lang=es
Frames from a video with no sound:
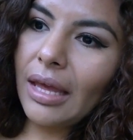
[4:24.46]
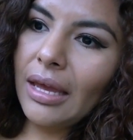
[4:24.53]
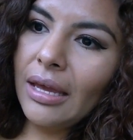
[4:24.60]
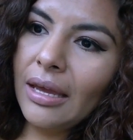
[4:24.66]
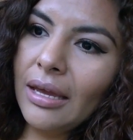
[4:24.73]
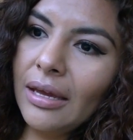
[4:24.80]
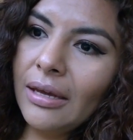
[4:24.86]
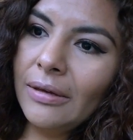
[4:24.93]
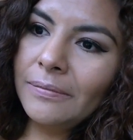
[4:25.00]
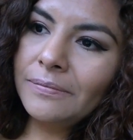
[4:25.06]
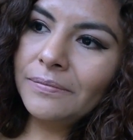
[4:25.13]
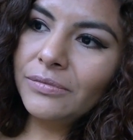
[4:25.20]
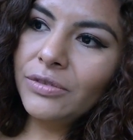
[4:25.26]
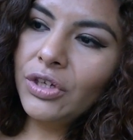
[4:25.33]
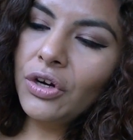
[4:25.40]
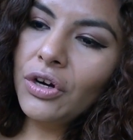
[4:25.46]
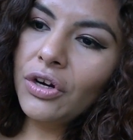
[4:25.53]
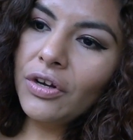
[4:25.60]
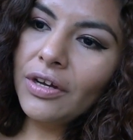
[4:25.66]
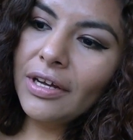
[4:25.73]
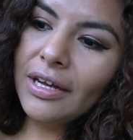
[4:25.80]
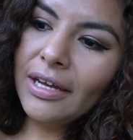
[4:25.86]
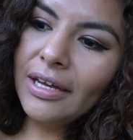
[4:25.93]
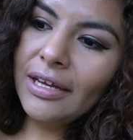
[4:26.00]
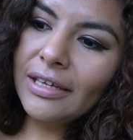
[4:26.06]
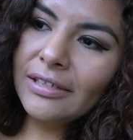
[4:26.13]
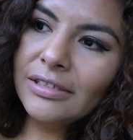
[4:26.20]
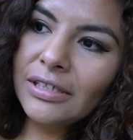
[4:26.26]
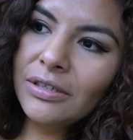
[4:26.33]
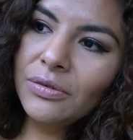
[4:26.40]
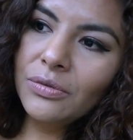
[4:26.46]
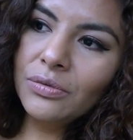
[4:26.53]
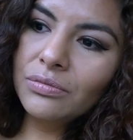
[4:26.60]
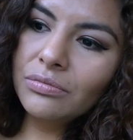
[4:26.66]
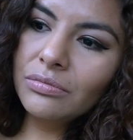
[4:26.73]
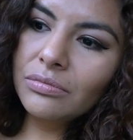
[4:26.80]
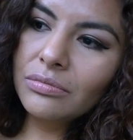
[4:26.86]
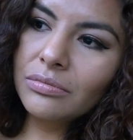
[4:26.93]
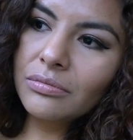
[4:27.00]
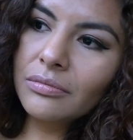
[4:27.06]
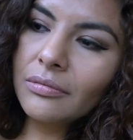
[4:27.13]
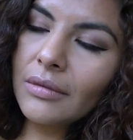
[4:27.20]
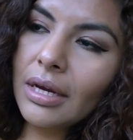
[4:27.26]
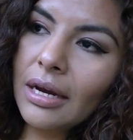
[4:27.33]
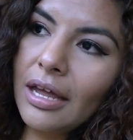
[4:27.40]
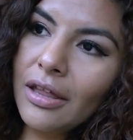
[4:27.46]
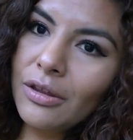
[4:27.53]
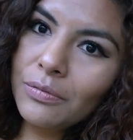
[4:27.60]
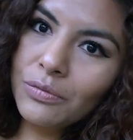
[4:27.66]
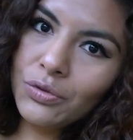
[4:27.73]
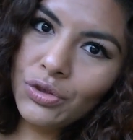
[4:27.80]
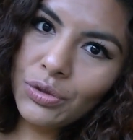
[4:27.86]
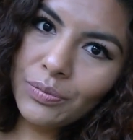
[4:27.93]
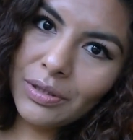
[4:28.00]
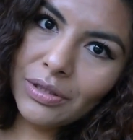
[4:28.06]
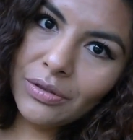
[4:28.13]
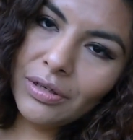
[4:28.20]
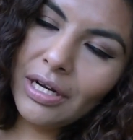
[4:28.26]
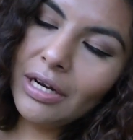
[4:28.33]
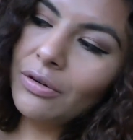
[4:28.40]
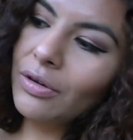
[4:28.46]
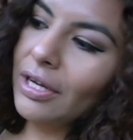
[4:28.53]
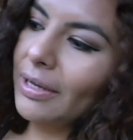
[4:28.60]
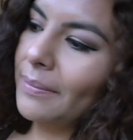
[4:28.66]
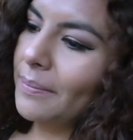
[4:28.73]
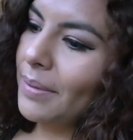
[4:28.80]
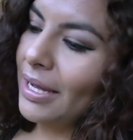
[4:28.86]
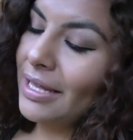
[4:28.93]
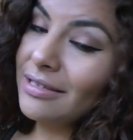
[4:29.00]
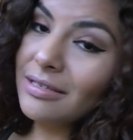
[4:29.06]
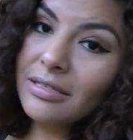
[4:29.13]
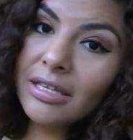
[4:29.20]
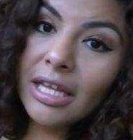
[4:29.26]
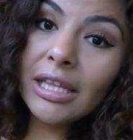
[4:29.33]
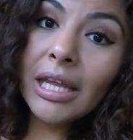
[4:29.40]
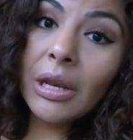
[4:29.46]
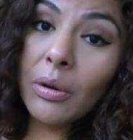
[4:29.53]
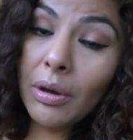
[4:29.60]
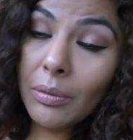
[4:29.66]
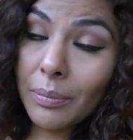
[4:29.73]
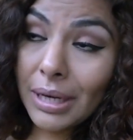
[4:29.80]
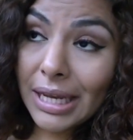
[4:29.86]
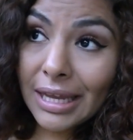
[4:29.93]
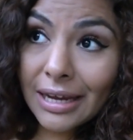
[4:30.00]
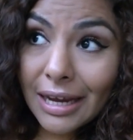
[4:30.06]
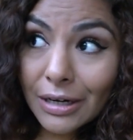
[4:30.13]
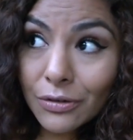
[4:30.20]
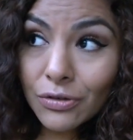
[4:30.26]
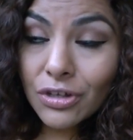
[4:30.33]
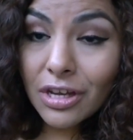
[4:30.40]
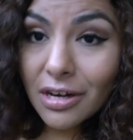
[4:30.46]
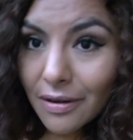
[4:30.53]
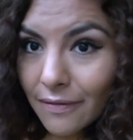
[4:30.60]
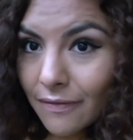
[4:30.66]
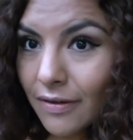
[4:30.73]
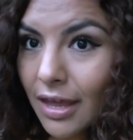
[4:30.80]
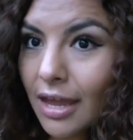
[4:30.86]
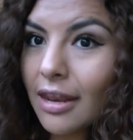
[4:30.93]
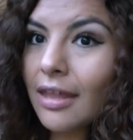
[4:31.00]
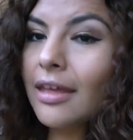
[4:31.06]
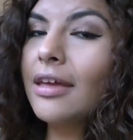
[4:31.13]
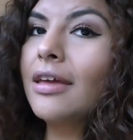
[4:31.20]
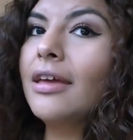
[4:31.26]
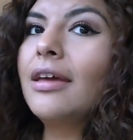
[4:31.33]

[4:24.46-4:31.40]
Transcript: em, yo creo que es en un grado mucho menor a lo que en países latinoamericanos se refiere.